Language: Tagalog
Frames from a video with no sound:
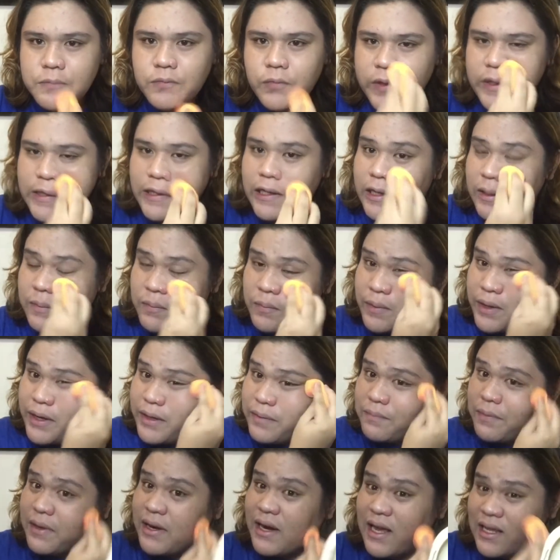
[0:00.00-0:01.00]
Wait lang,
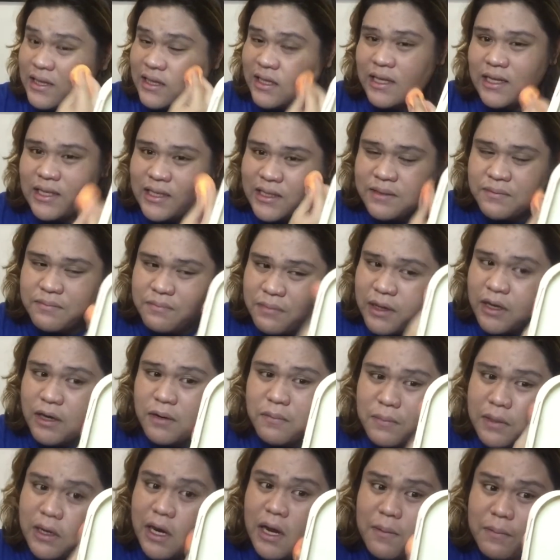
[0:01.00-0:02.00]
blend pa natin para
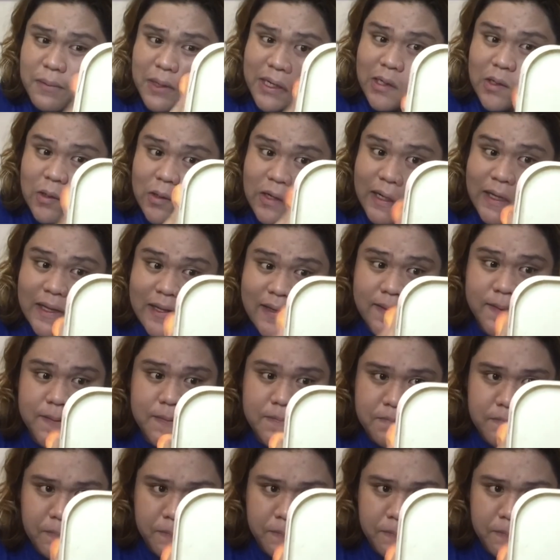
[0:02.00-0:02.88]
malaman pa rin.